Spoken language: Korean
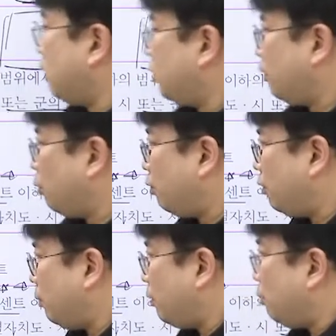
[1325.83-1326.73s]
그래서 이거
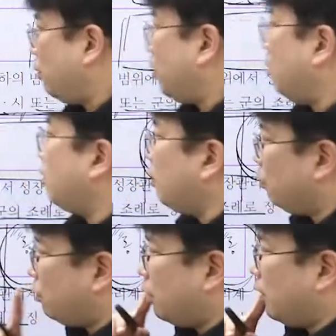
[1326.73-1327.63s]
시험에서 꼭 기억해
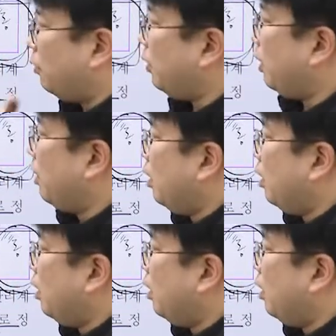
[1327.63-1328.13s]
놓으셔야 돼요. 왜?